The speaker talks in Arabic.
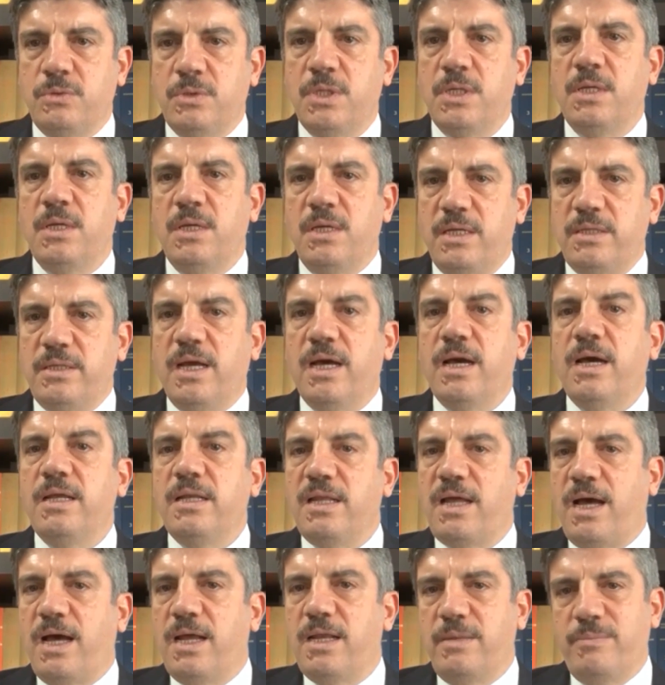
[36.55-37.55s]
انحاء
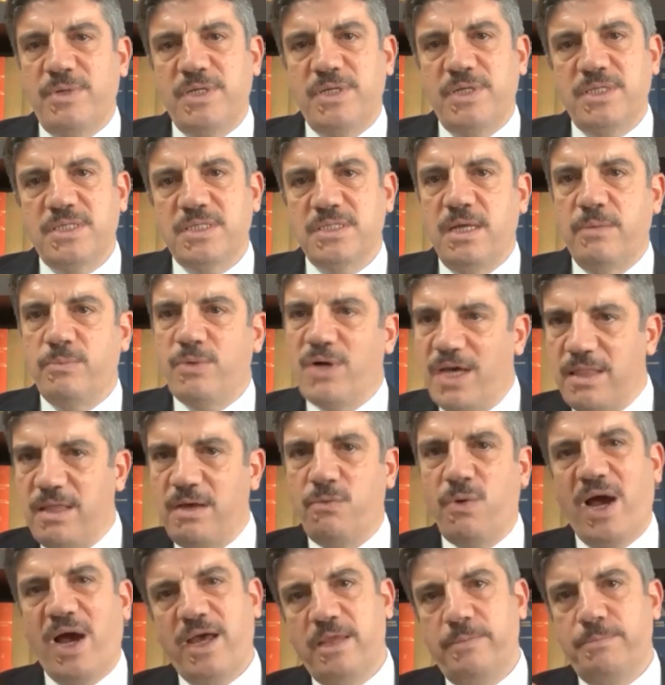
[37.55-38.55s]
العالم الاسلامي وهذا هو
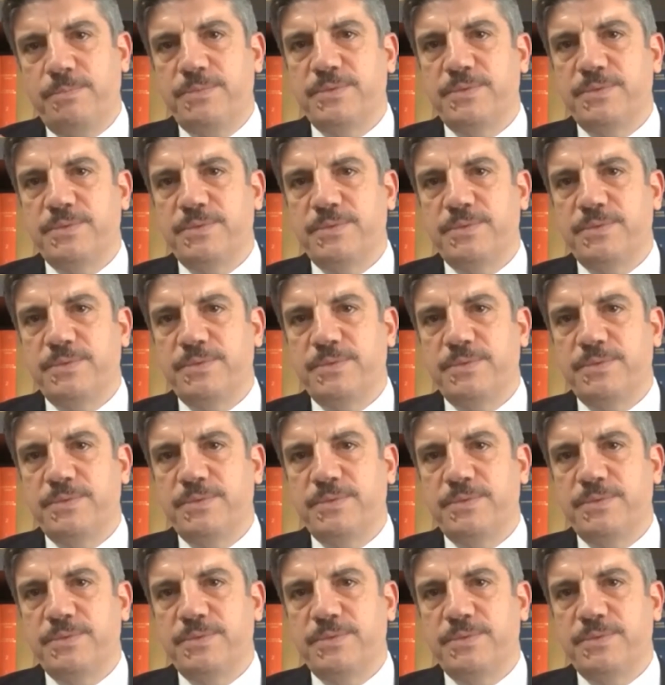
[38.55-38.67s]
عيب